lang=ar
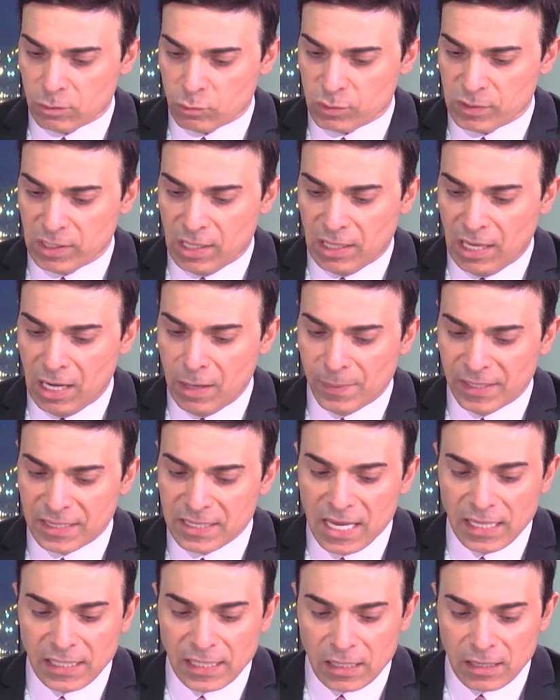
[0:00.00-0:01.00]
أستاذ أحمد
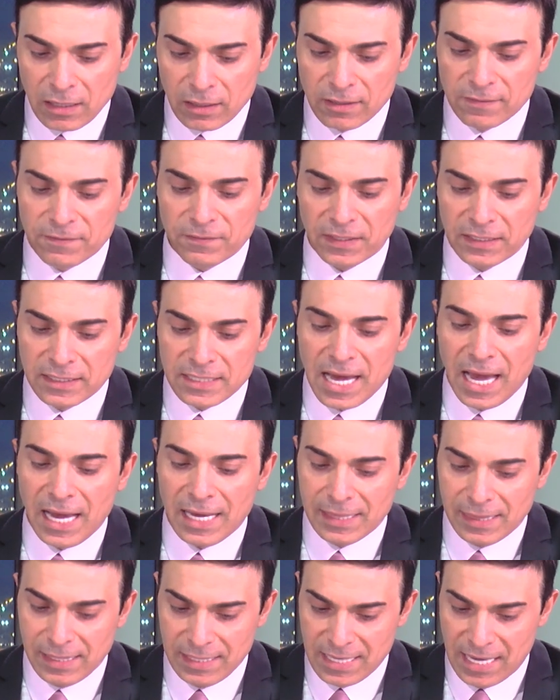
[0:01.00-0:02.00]
دعنا نقف عند
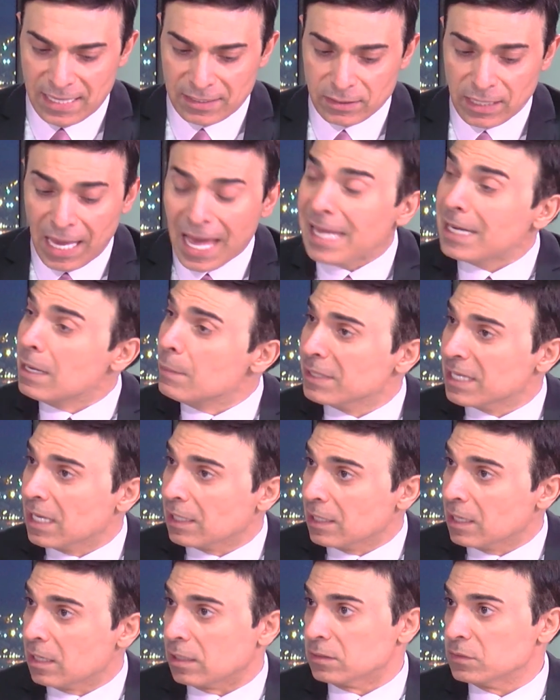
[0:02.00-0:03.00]
حيثيات حالة من
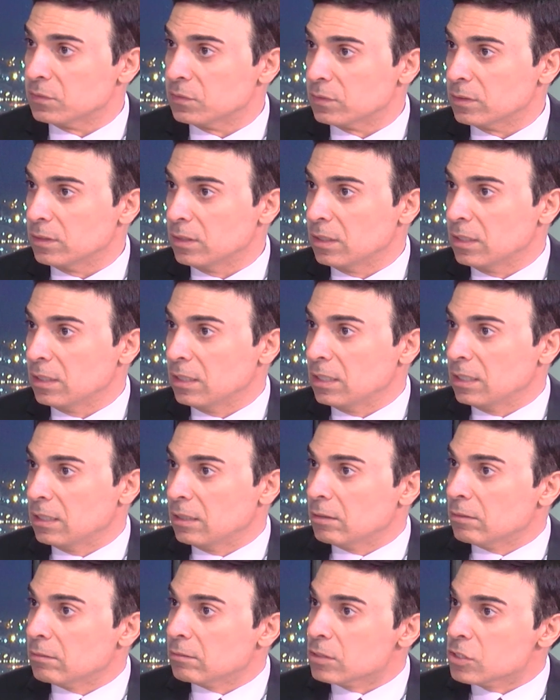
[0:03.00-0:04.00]
اللغط
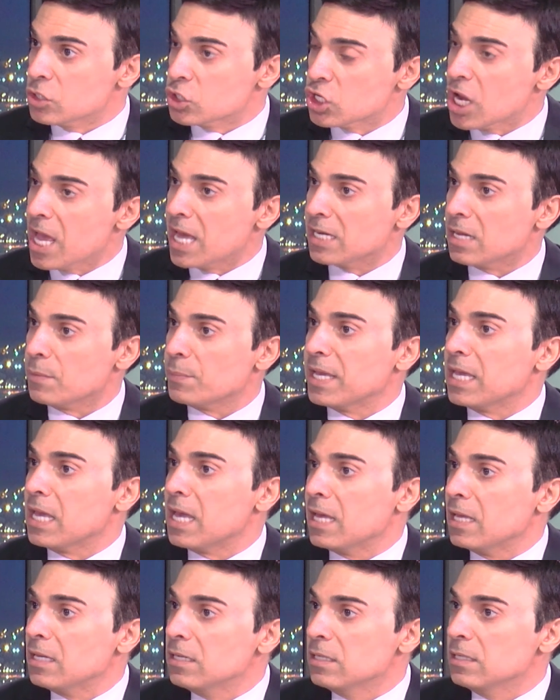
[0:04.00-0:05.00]
جاءنا
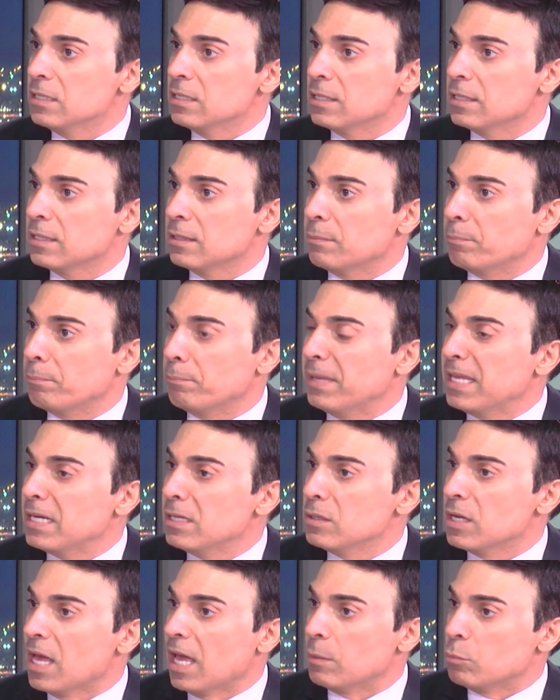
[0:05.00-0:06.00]
بيان
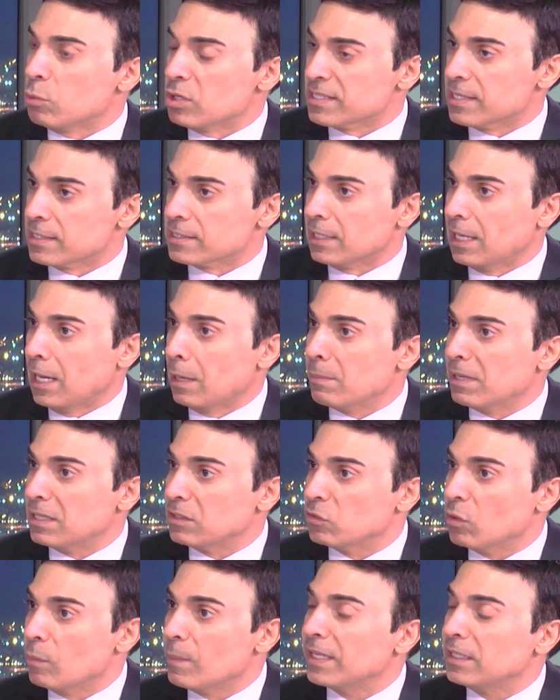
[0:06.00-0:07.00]
من المؤسسة العامة
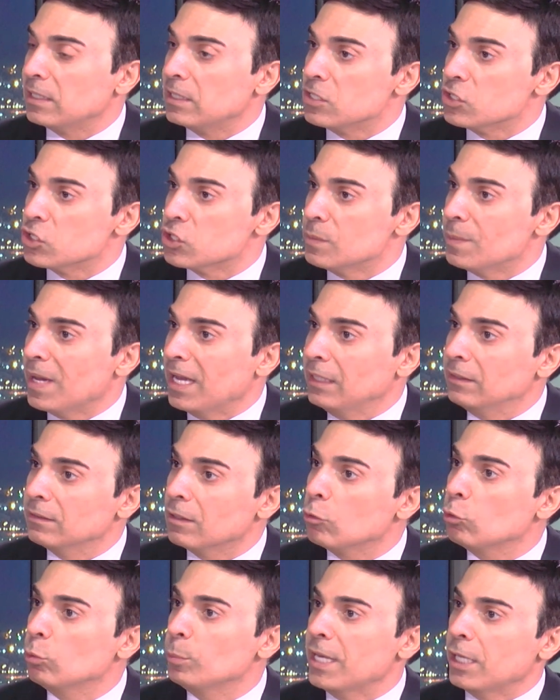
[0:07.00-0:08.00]
للضمان الاجتماعي
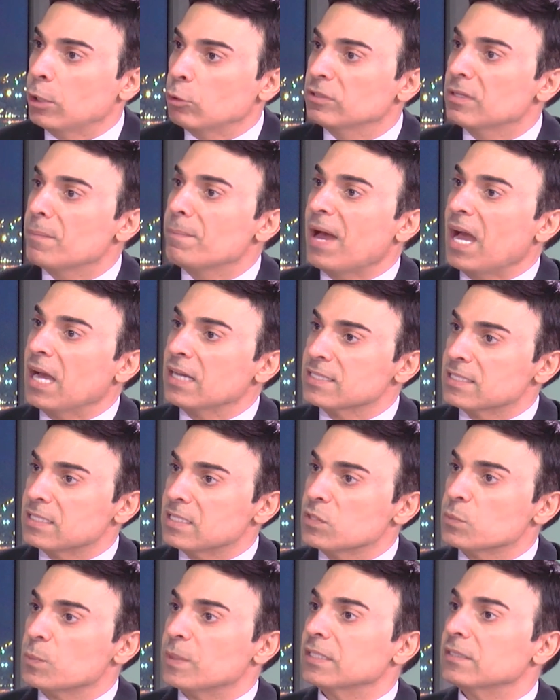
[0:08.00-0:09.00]
تقول بأنه تم عكس
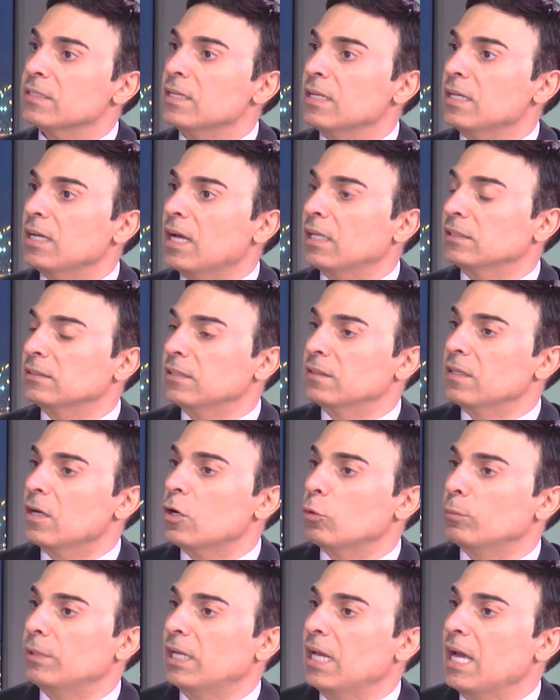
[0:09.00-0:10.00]
نسبة
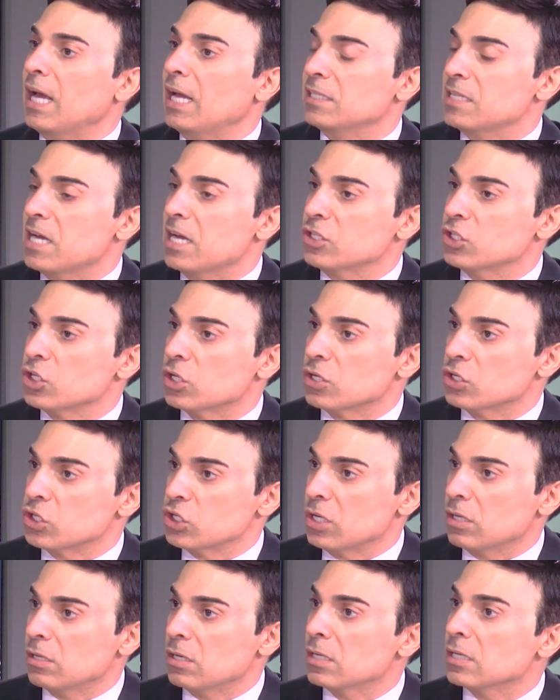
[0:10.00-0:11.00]
التضخم للأحد عشر
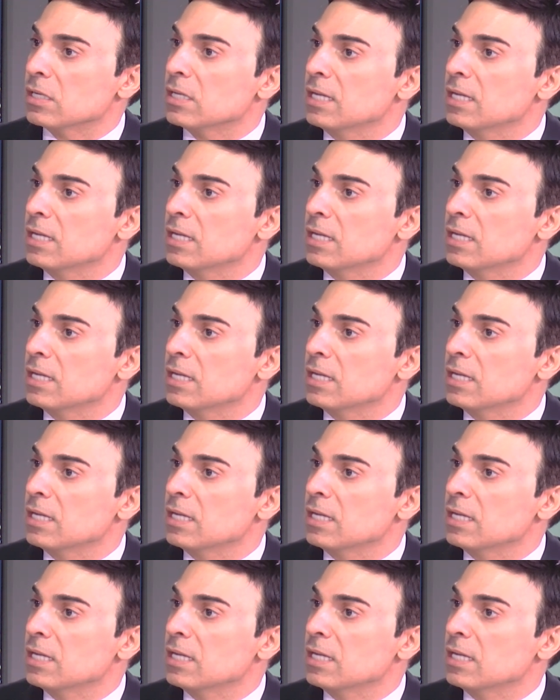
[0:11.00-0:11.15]
شهرا